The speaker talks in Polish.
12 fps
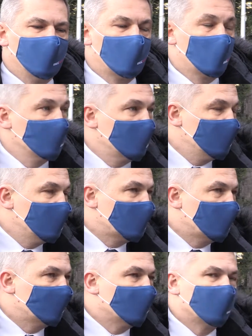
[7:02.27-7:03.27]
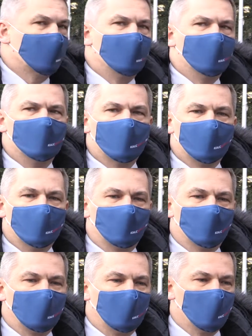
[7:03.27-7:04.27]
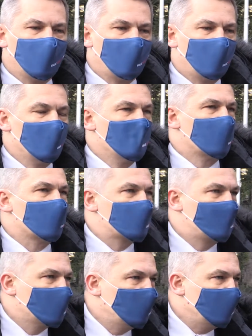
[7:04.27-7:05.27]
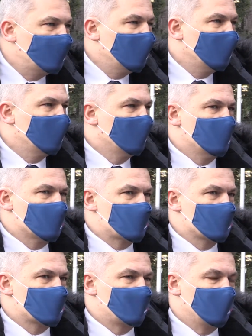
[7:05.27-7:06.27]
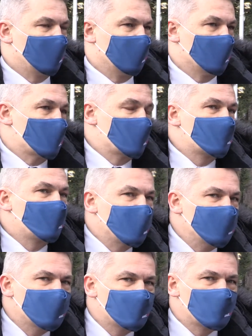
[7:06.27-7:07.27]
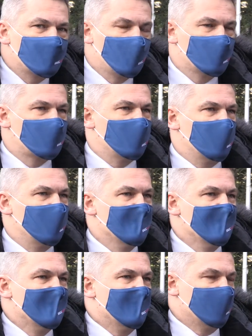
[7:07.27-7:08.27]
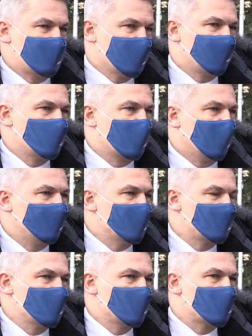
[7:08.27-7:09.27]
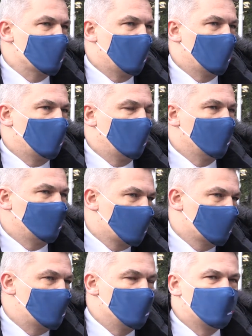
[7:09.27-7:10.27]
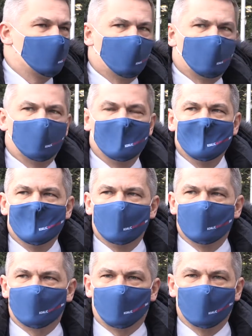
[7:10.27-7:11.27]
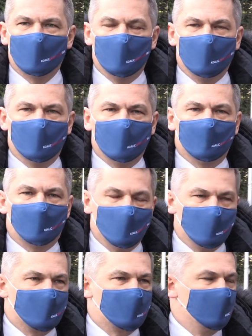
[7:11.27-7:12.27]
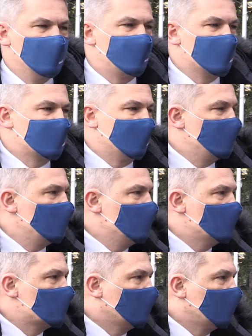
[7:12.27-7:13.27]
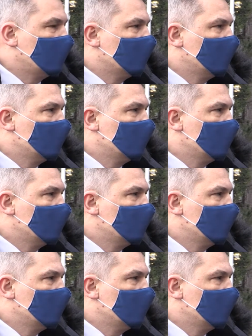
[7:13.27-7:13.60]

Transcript: kontenerowych, mówię tutaj o rozbudowie naszych szpitali. Przecież prędzej czy później CWK będzie musiało wrócić do swojej funkcji wystawieniczo